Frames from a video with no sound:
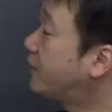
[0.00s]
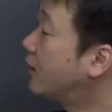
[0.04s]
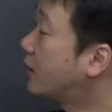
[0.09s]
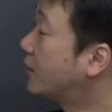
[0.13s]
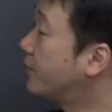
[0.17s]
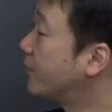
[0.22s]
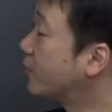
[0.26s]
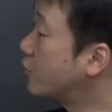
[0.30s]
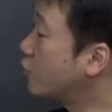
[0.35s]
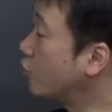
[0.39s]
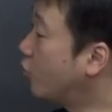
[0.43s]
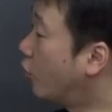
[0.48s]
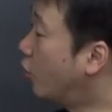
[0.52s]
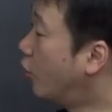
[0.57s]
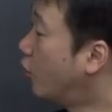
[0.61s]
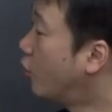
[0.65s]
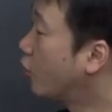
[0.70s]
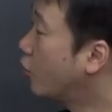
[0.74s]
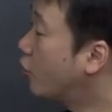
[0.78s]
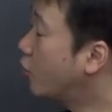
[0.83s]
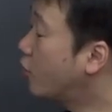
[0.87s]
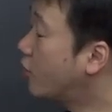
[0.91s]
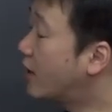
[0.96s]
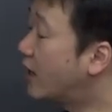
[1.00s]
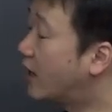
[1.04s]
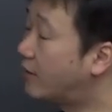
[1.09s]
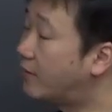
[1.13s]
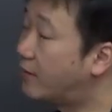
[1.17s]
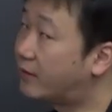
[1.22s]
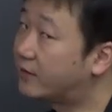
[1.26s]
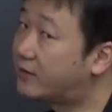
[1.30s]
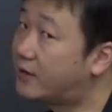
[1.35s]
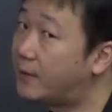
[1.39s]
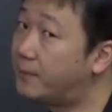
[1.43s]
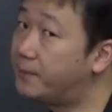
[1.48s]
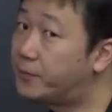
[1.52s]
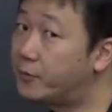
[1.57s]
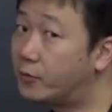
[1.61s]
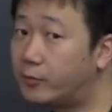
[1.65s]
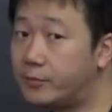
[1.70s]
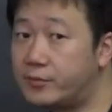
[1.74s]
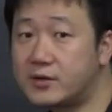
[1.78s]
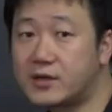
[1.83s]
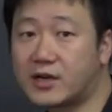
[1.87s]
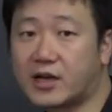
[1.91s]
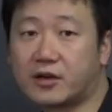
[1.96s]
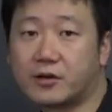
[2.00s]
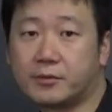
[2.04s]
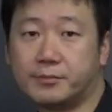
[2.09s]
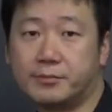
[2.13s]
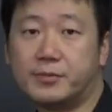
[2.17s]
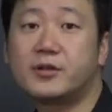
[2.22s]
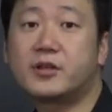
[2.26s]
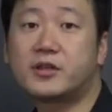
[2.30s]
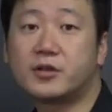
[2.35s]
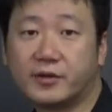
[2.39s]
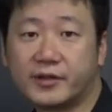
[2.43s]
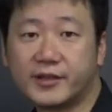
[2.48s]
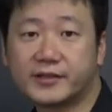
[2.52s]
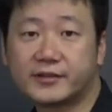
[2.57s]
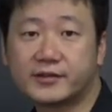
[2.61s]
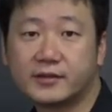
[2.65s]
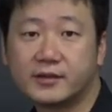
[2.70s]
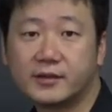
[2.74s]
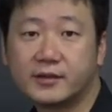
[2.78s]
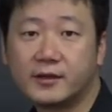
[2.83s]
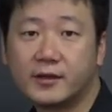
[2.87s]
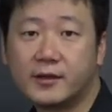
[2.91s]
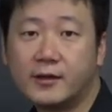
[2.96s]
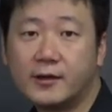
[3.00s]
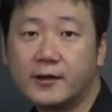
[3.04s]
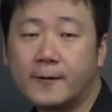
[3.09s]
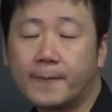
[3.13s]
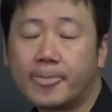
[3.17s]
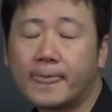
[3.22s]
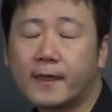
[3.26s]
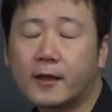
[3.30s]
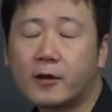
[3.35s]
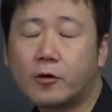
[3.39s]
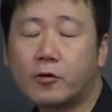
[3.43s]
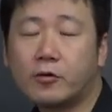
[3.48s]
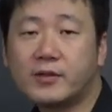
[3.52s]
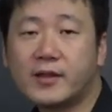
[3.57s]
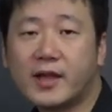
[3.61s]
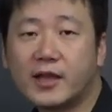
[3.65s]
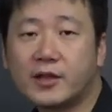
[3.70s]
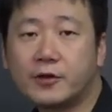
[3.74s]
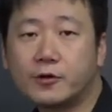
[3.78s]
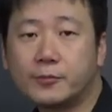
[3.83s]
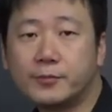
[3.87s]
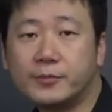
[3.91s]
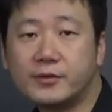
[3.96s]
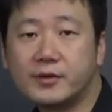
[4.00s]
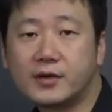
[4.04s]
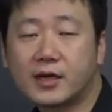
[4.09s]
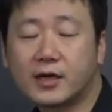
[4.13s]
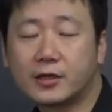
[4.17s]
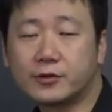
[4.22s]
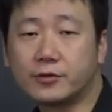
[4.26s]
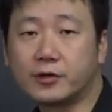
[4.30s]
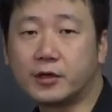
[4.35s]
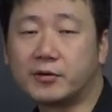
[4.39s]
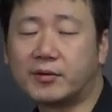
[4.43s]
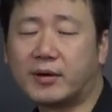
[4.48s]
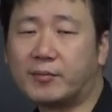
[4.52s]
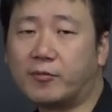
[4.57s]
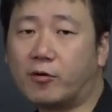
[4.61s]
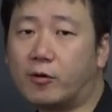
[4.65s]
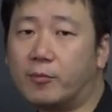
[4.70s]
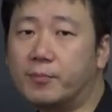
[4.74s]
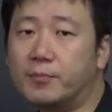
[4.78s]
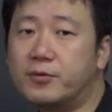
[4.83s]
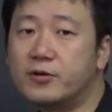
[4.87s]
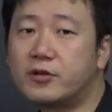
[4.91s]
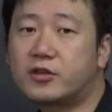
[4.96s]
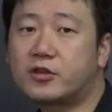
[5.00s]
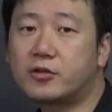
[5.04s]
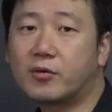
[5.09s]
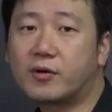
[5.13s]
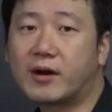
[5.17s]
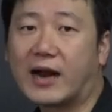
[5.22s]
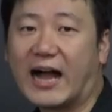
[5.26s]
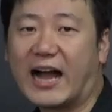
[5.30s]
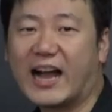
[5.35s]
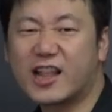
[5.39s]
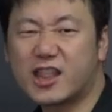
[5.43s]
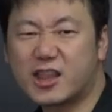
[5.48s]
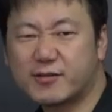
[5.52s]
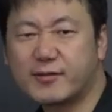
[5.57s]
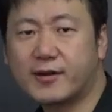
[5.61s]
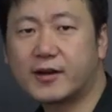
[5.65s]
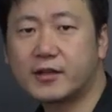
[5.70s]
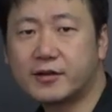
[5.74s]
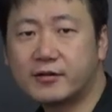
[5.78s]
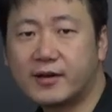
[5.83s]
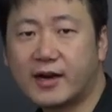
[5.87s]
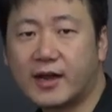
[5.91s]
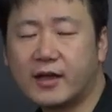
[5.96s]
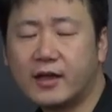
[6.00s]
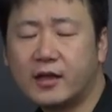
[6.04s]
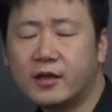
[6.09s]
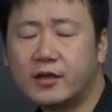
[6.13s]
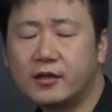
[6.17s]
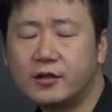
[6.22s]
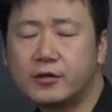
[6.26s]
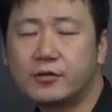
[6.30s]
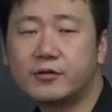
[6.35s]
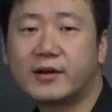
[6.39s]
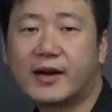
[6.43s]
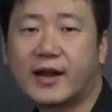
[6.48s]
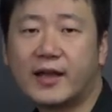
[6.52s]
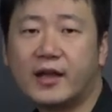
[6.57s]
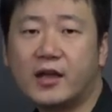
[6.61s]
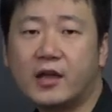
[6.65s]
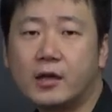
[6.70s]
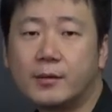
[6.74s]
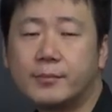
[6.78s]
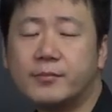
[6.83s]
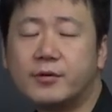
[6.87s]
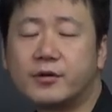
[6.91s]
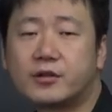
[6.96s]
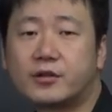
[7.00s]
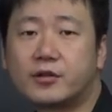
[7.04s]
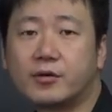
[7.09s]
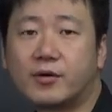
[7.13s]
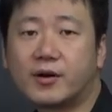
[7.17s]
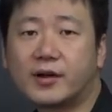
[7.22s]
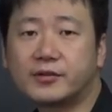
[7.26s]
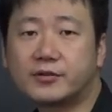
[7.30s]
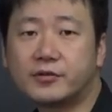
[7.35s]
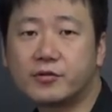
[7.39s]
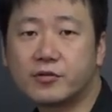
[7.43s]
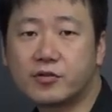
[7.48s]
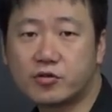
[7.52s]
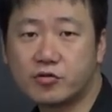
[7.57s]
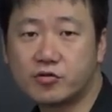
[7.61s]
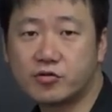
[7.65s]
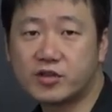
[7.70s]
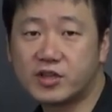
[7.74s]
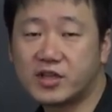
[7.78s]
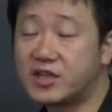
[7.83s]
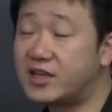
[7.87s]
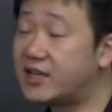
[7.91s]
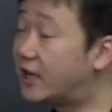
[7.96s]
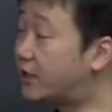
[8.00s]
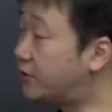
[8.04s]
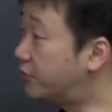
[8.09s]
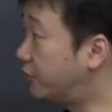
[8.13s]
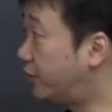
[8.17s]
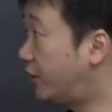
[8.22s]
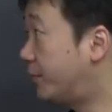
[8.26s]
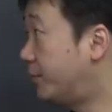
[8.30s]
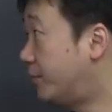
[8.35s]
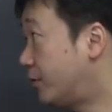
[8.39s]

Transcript: ていきましょう。今回は天平文化の仏教です。古代の文化というのはもう仏教が8割ぐらいいうぐらい仏教がその中心になるので、